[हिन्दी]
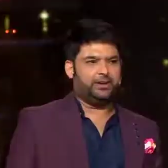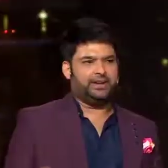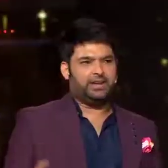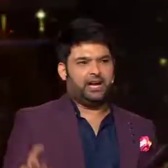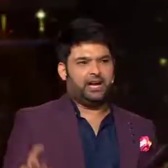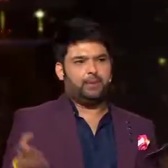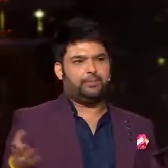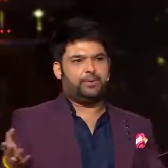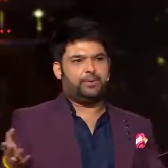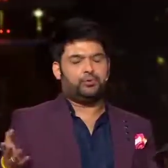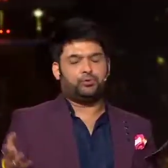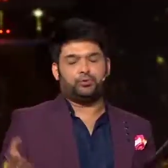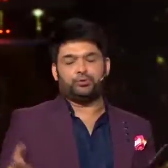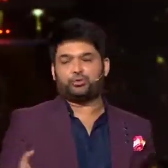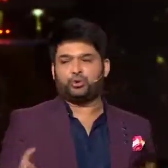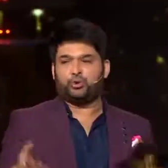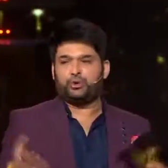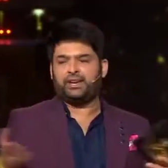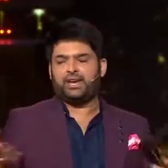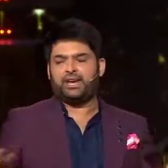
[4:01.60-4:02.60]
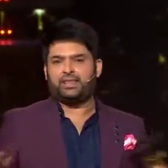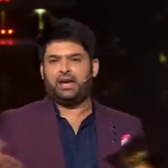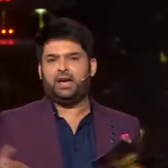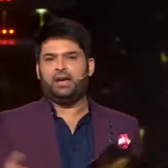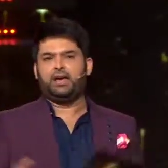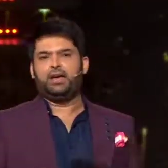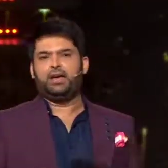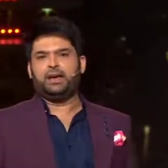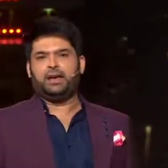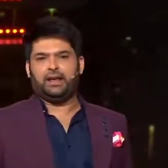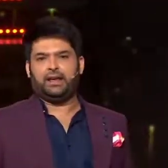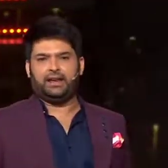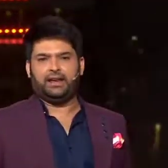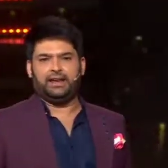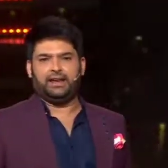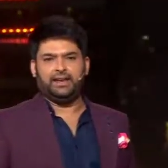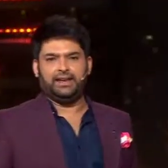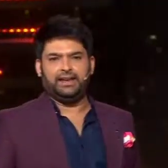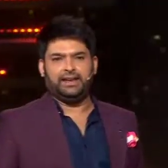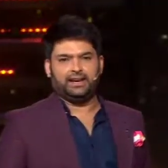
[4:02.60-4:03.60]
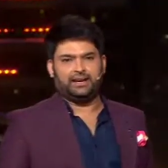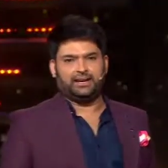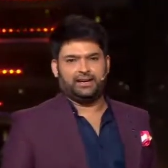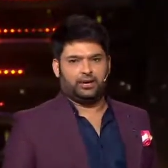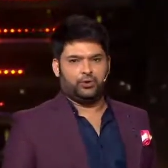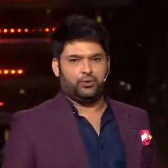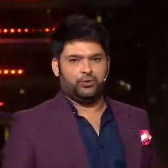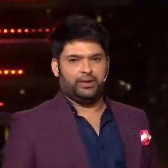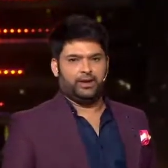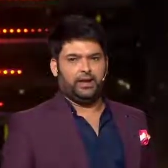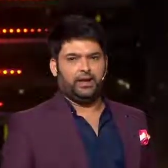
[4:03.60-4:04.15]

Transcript: है यहाँ पे उनको शुक्रिया अदा करने के लिए इकट्ठा हुए